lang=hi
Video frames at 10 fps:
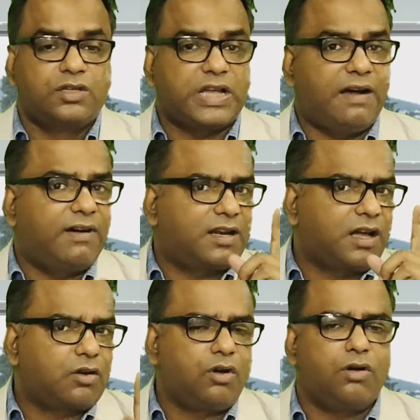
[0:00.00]

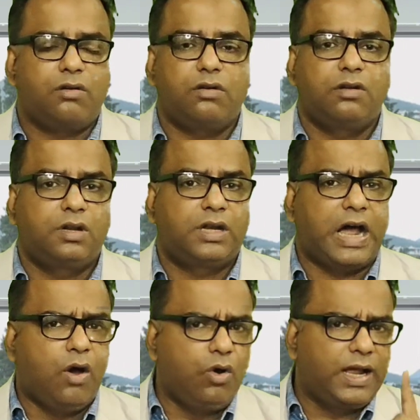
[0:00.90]
सावरकर को
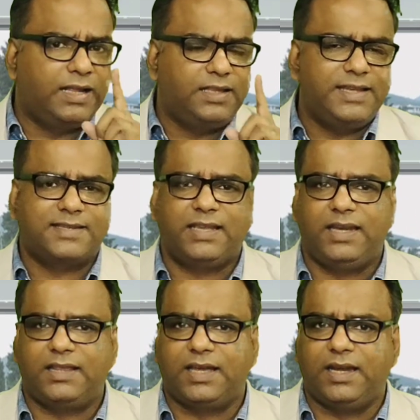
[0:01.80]
राहुल गांधी जैसे
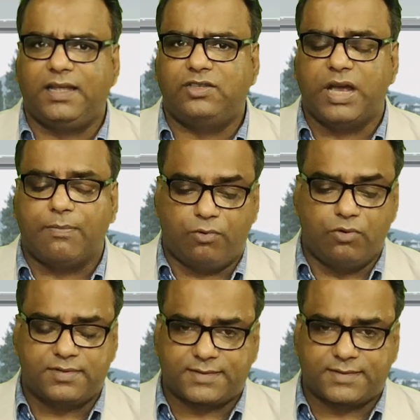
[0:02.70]
नेता ने जब उस